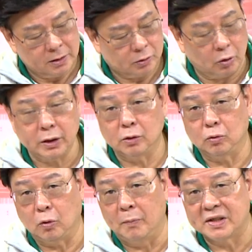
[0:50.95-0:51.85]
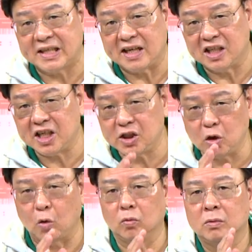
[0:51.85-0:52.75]
所以我们在利
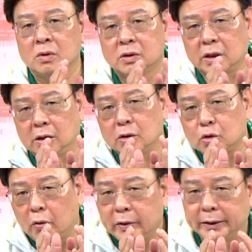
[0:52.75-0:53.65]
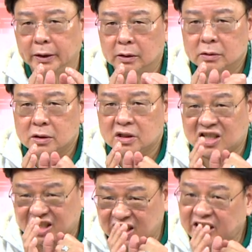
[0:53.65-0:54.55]
用这个所谓的
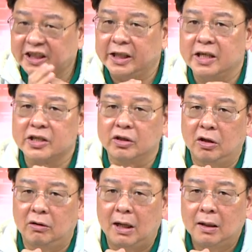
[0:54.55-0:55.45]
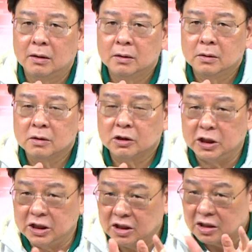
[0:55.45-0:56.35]
急跌的时候啊，
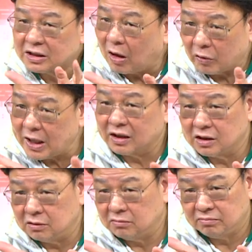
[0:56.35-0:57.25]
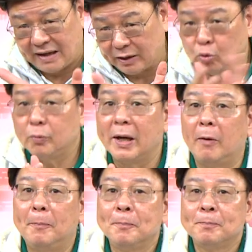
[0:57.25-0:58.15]
可以少量的买股票，
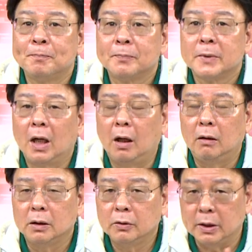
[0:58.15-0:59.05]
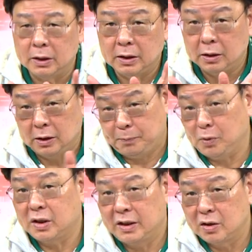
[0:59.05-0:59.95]
哦，因为你你不
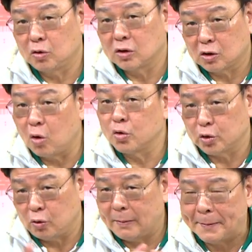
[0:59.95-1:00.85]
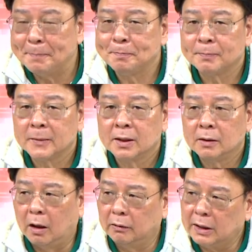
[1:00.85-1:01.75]
可能说是空手嘛，
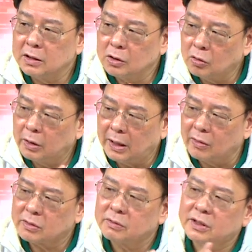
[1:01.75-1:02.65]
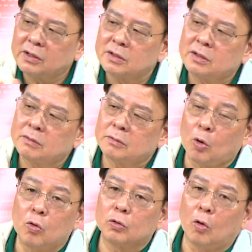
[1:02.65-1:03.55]
哦，那你说老师这个是
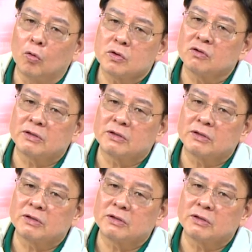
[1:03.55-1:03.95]
空头市